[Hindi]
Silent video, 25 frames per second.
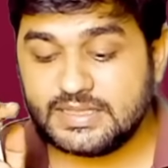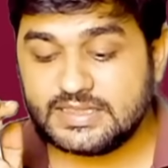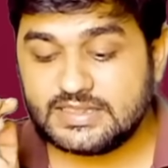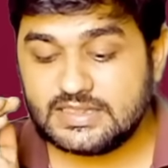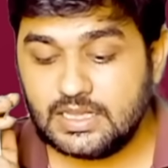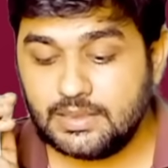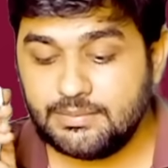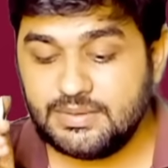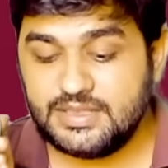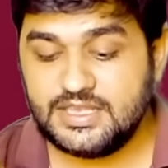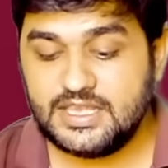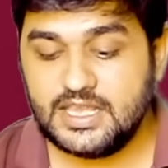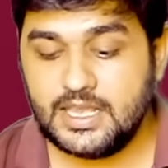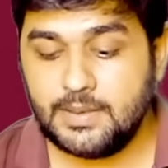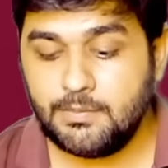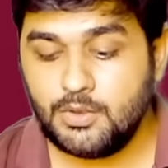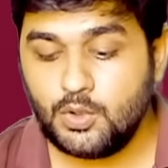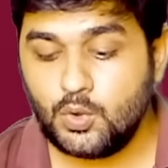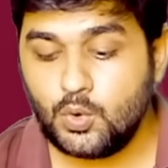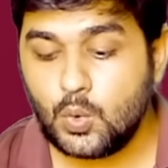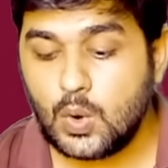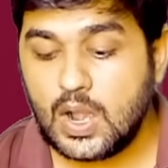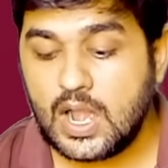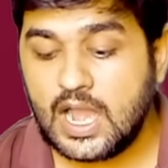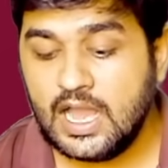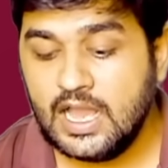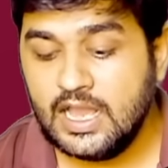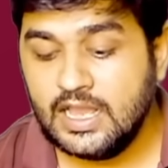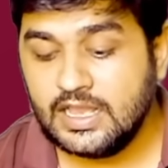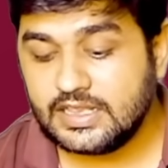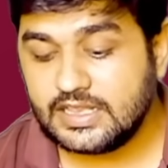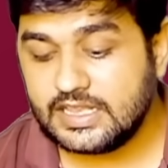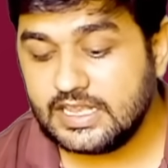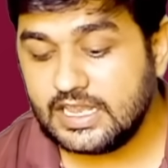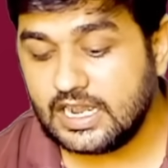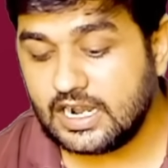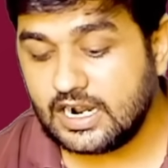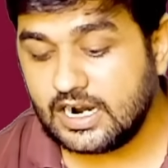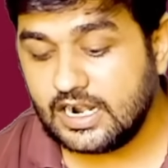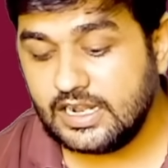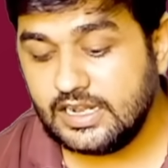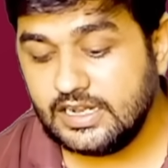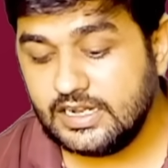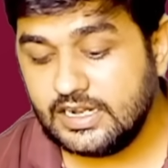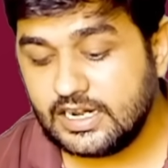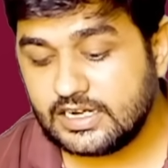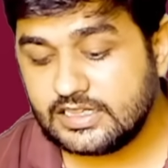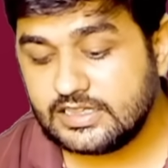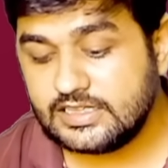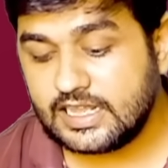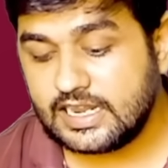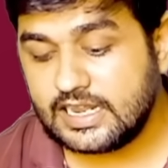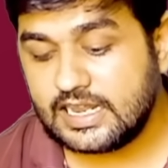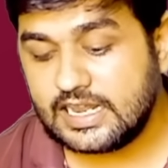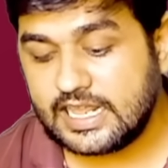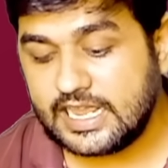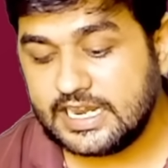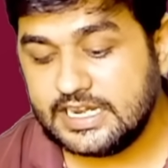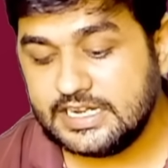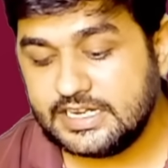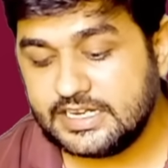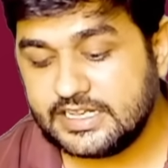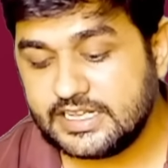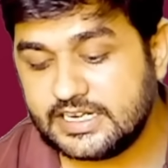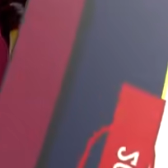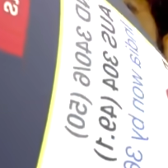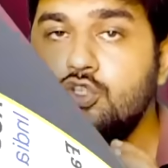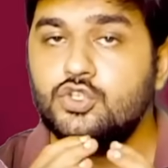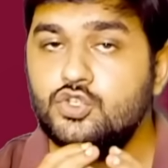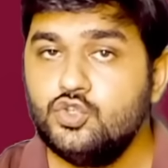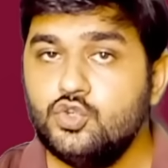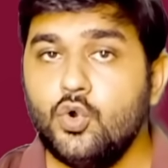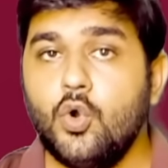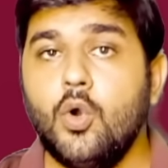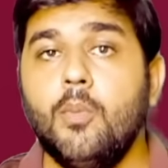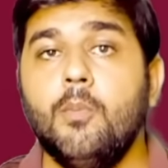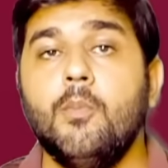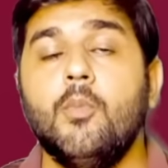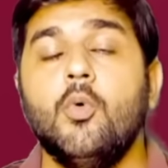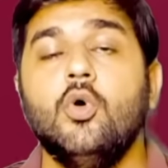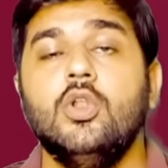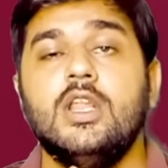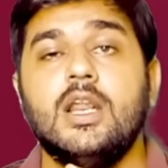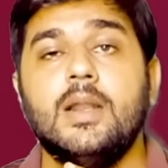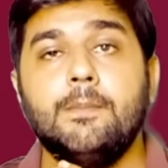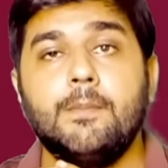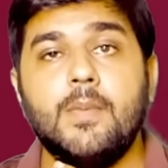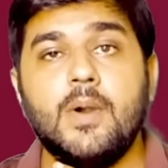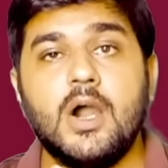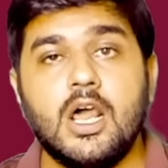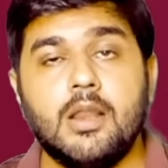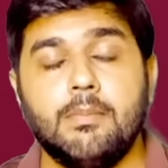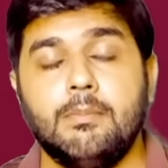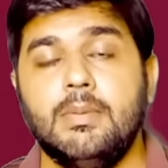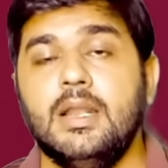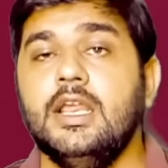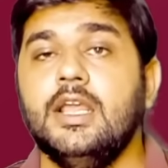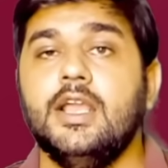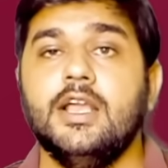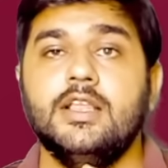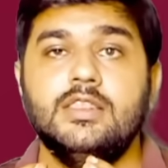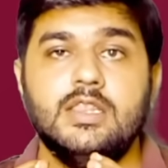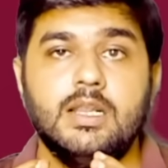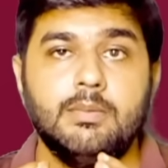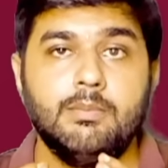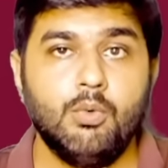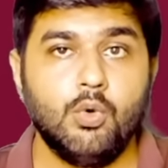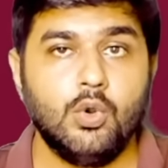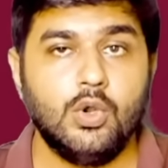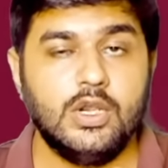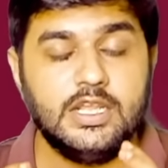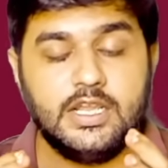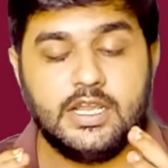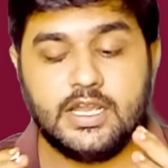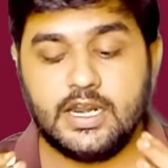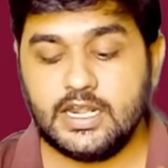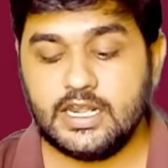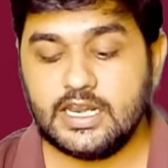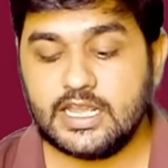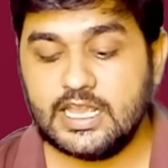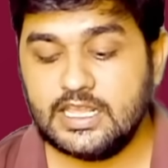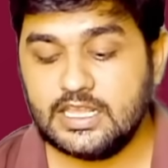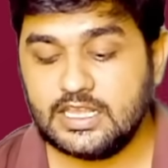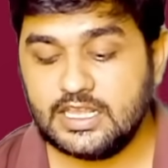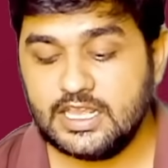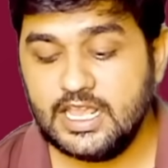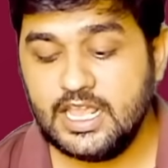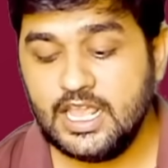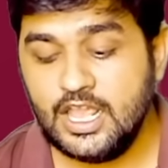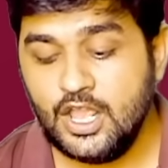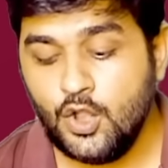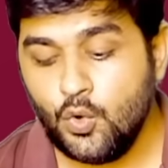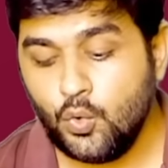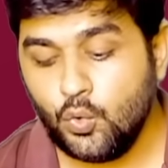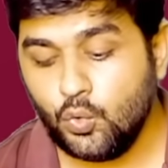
मतलब यह भी हुआ कि अंडर द लाइट यानी जो बॉलर पार प्ले के अंदर बॉलिंग करने आएंगे